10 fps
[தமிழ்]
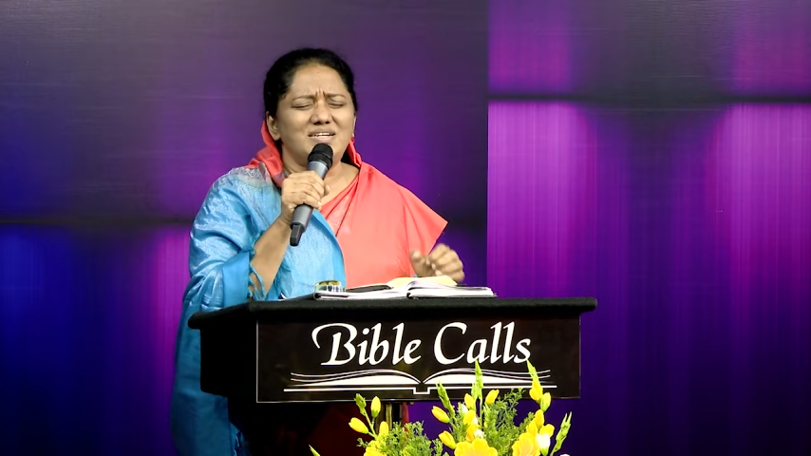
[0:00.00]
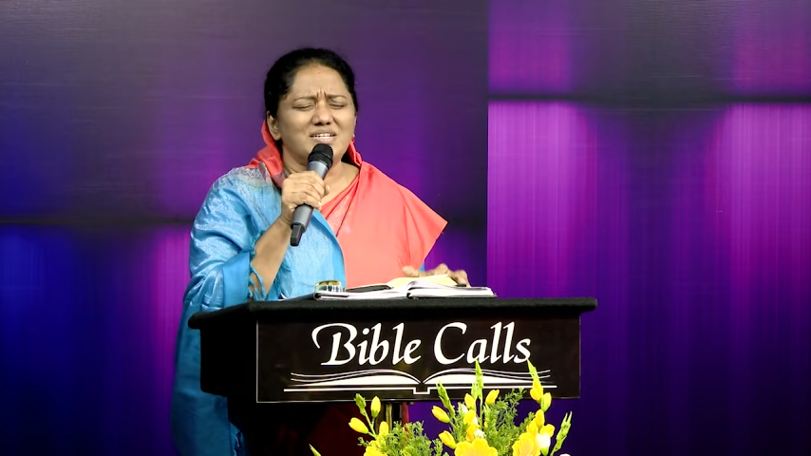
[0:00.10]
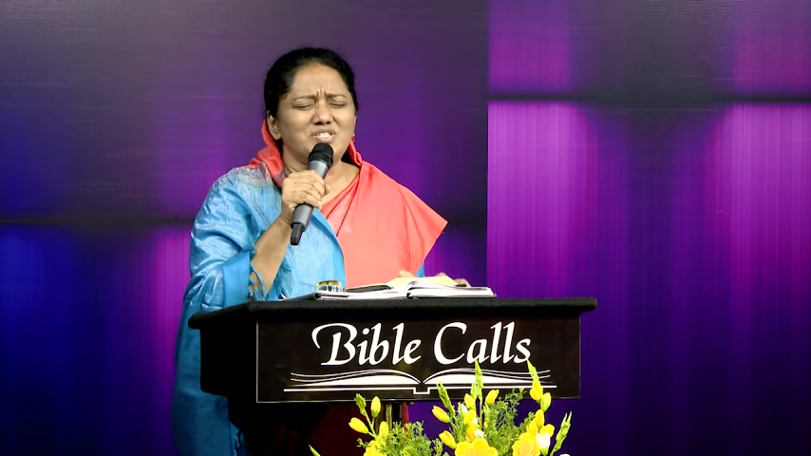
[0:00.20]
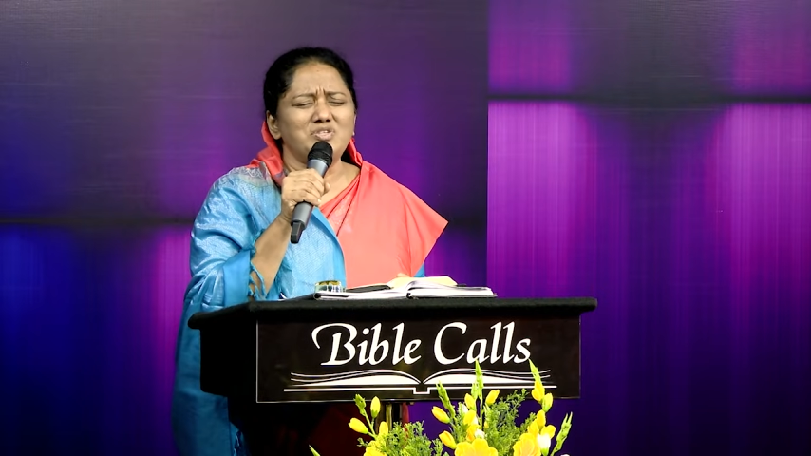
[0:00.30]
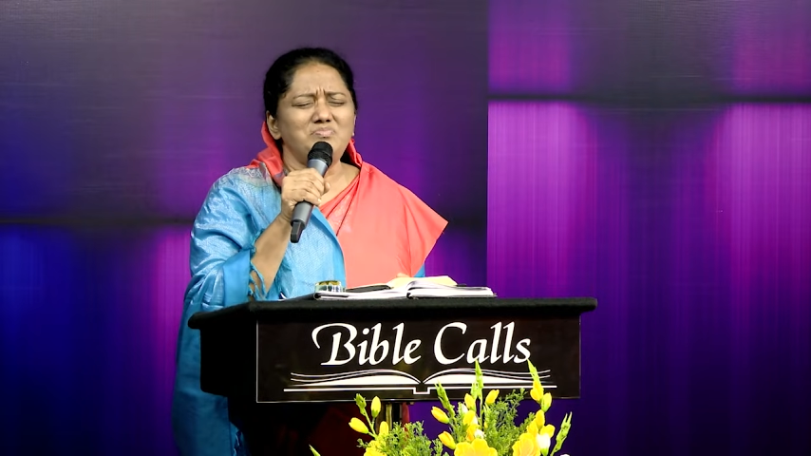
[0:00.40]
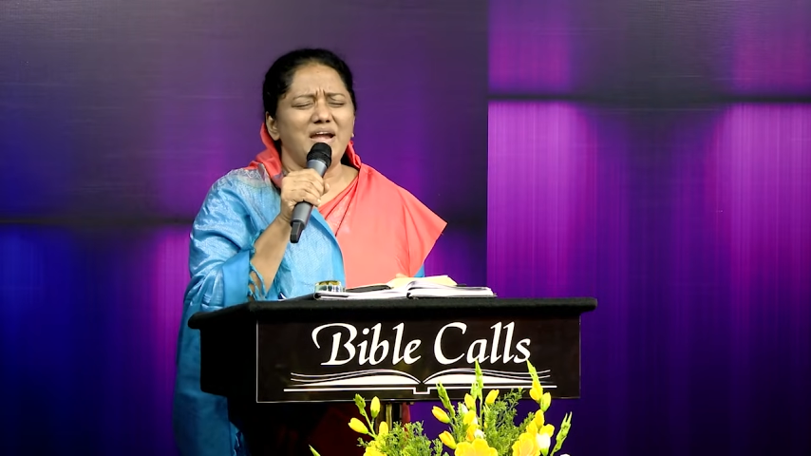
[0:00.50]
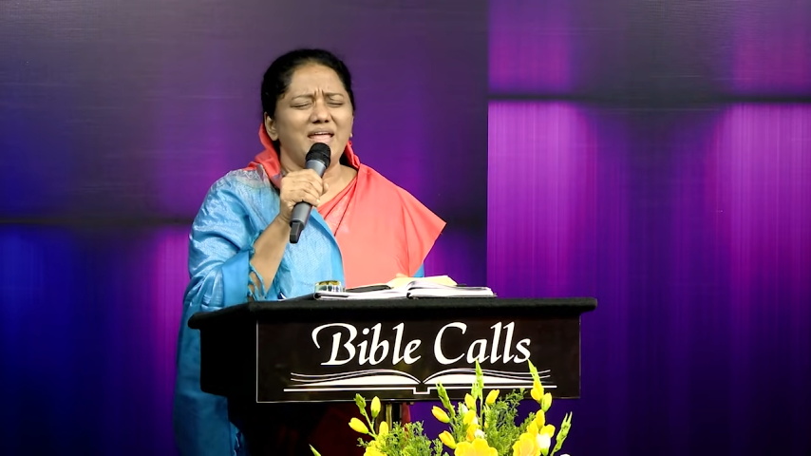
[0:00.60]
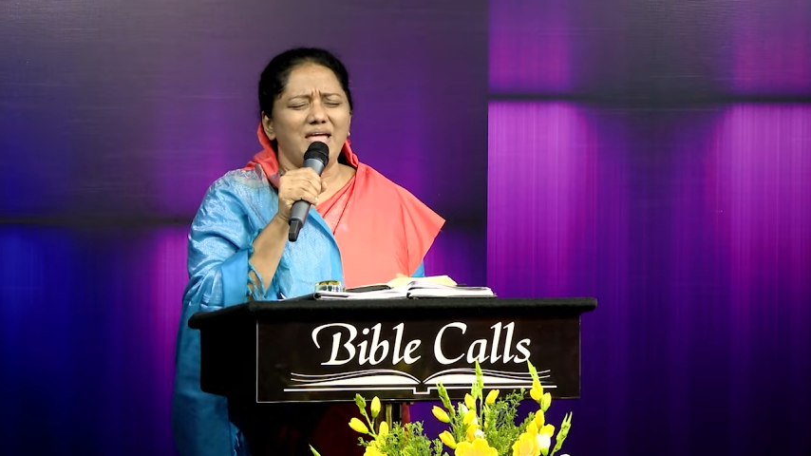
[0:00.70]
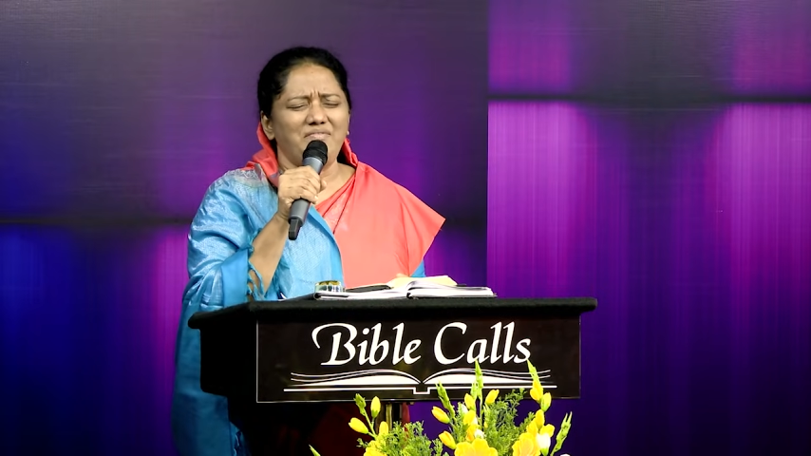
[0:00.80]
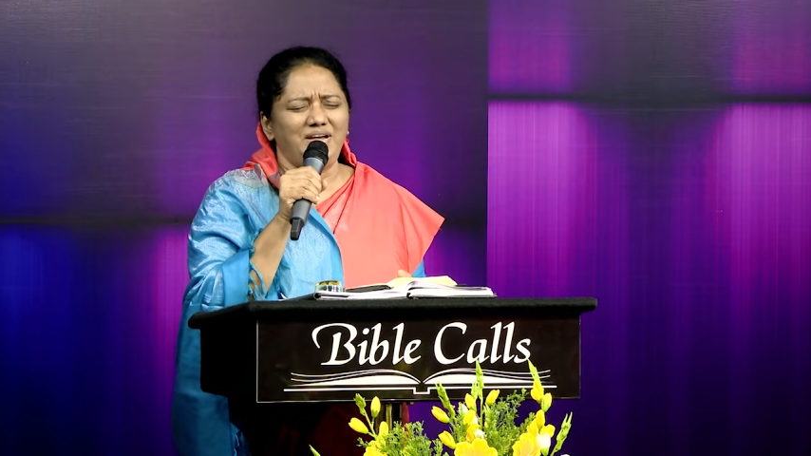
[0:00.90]

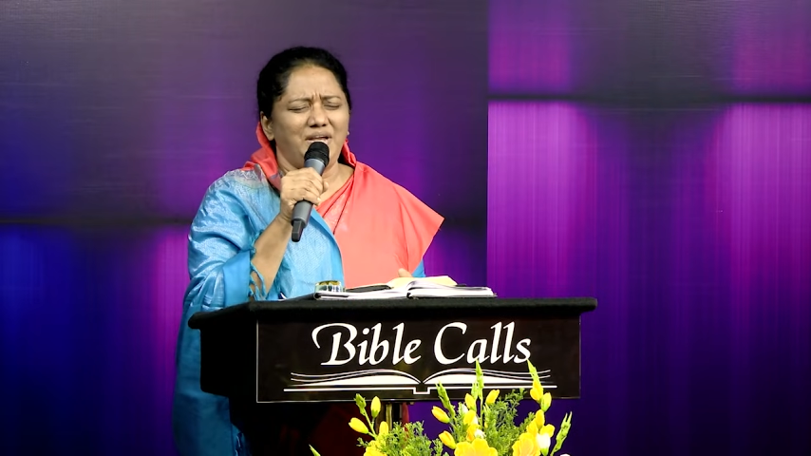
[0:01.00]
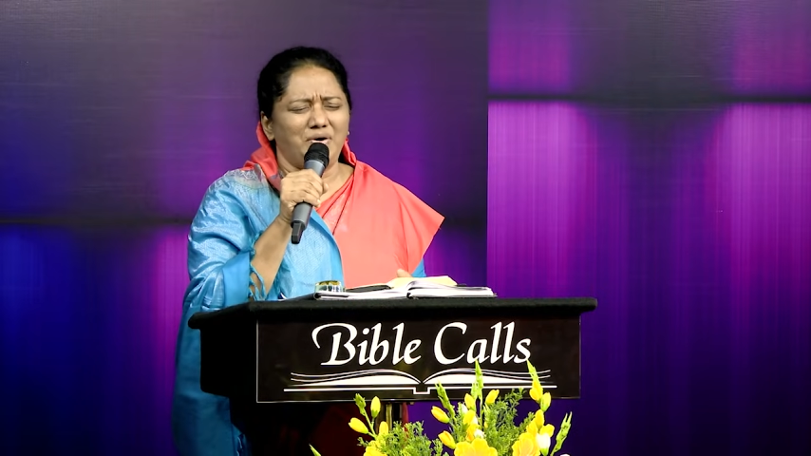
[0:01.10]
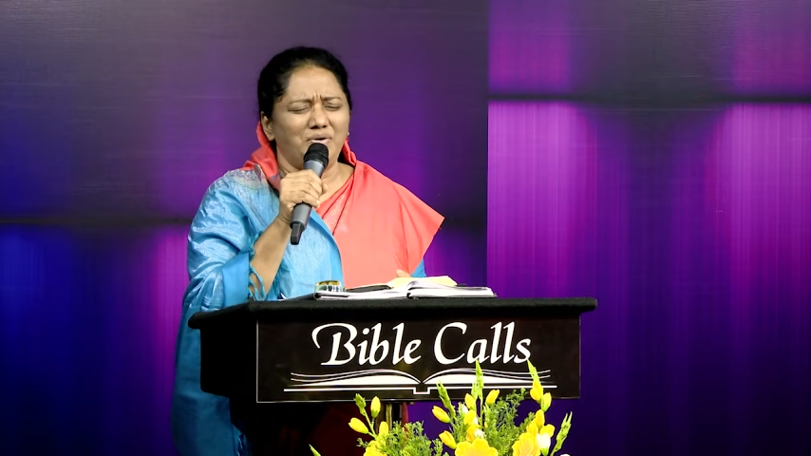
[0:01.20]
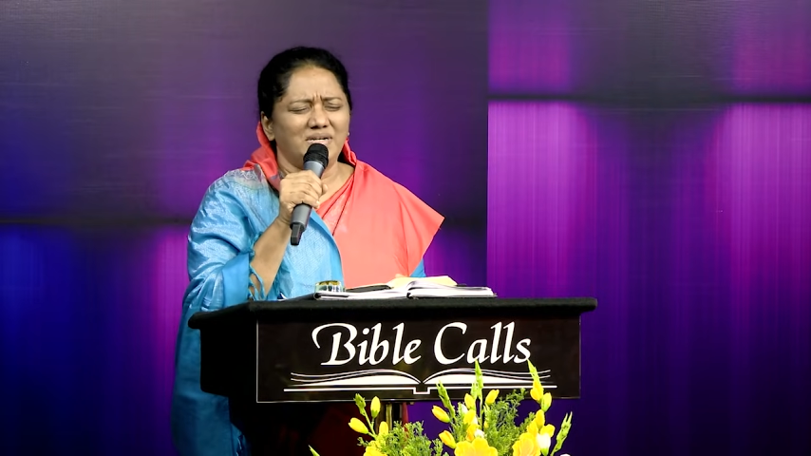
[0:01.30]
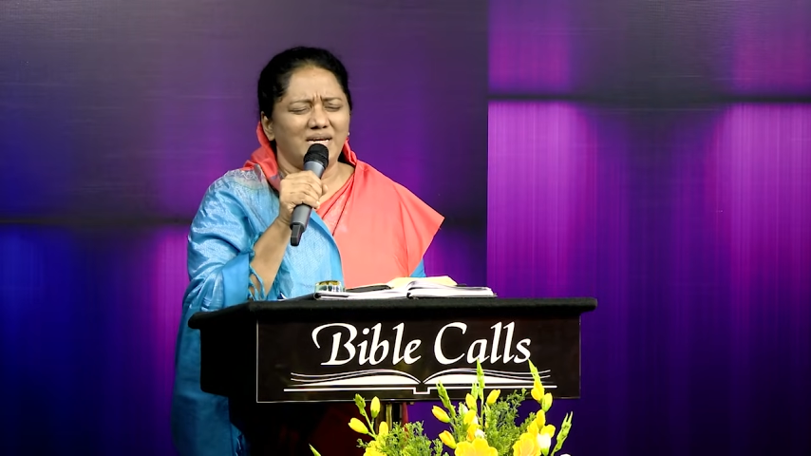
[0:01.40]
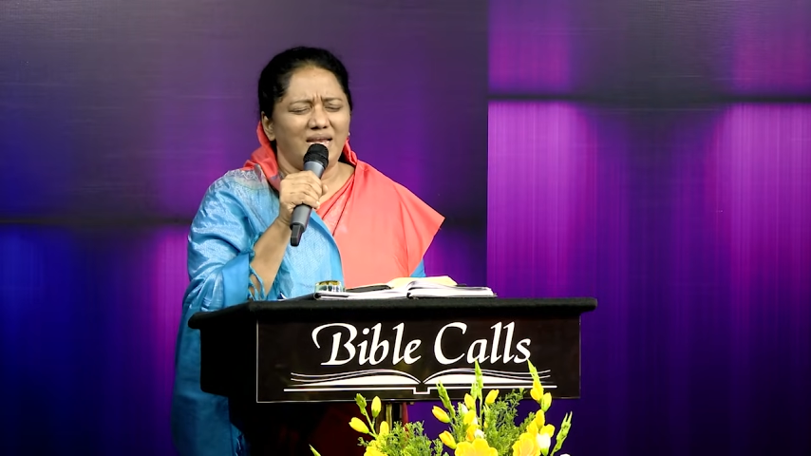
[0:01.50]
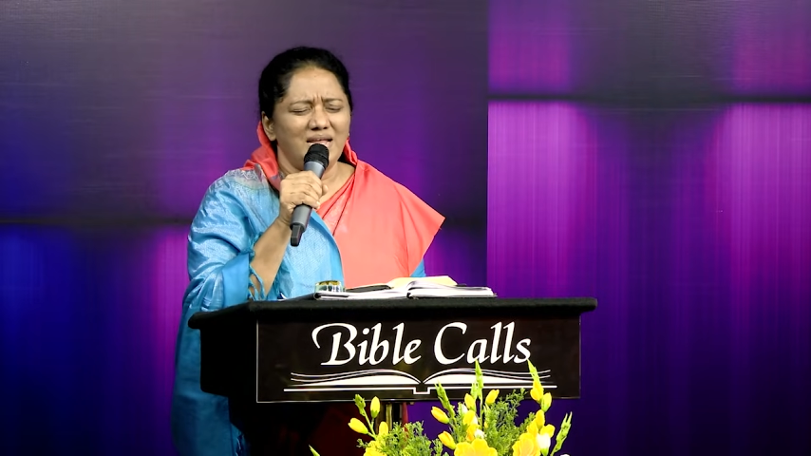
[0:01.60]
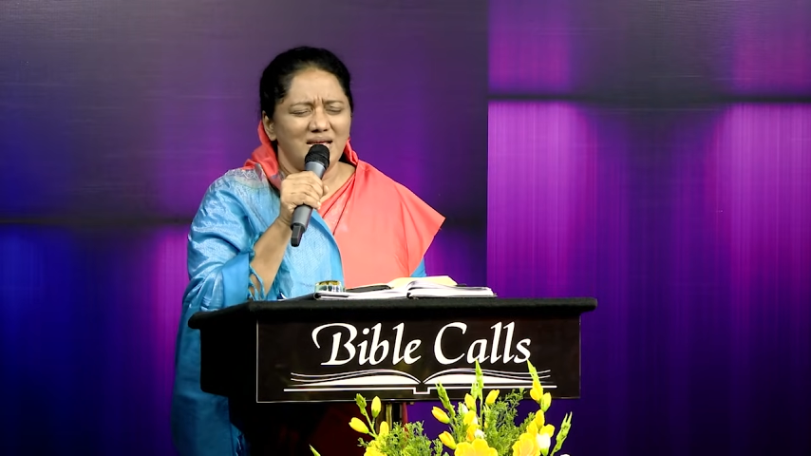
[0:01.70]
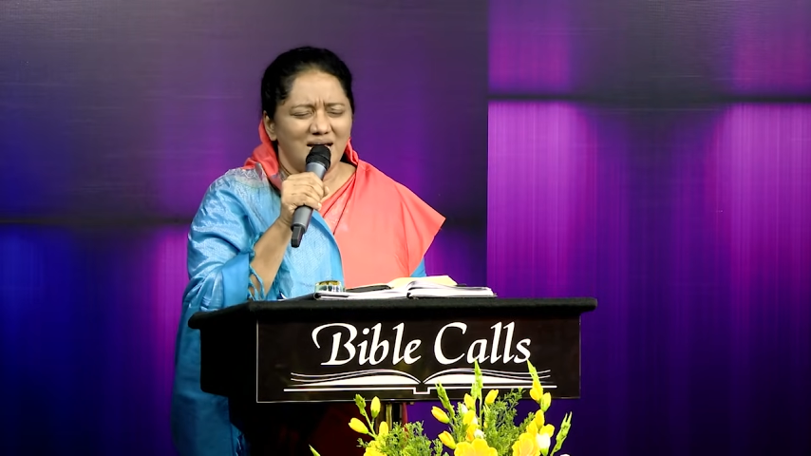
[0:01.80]
நடத்தும்படியாய் வேண்டிக் கொள்கிறேன்